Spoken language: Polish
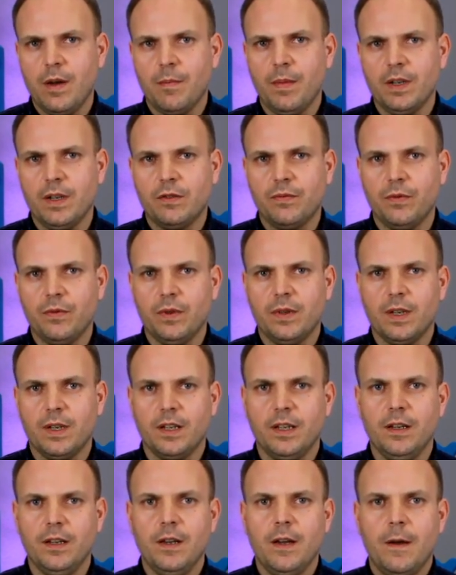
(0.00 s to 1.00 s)
ma swój
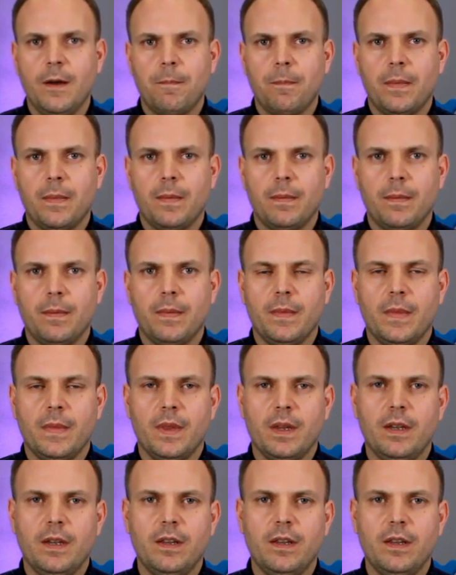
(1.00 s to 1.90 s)
taki mm,